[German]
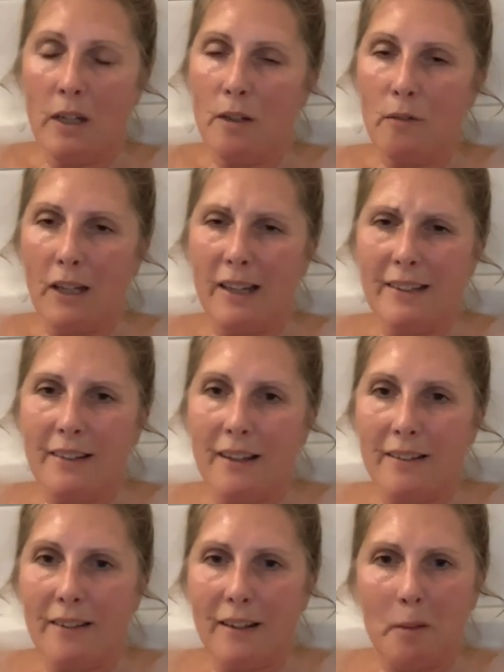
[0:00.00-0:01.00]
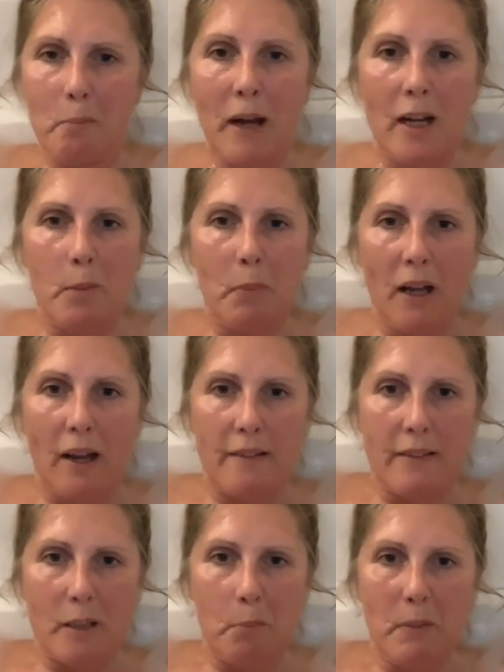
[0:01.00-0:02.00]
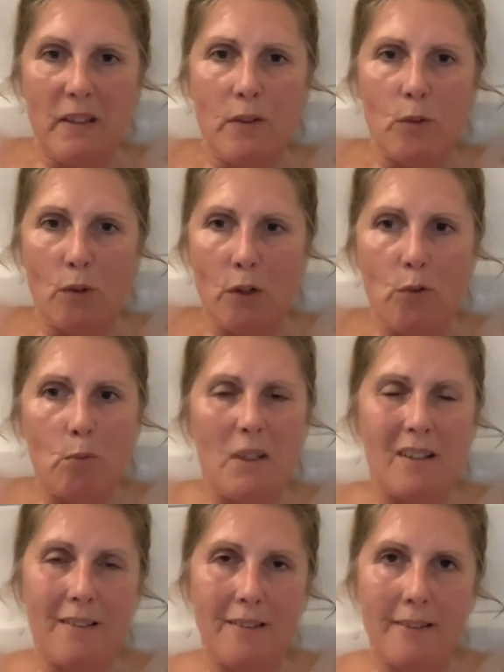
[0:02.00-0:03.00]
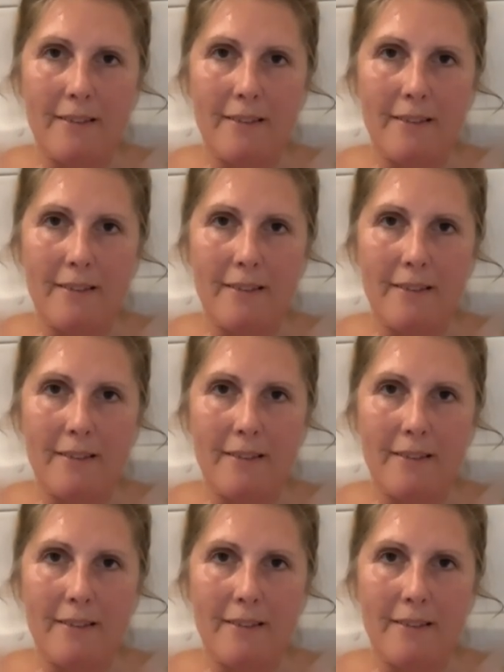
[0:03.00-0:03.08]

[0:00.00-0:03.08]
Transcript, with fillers: Vielleicht hätte er den Bankberater gebissen oder zumindest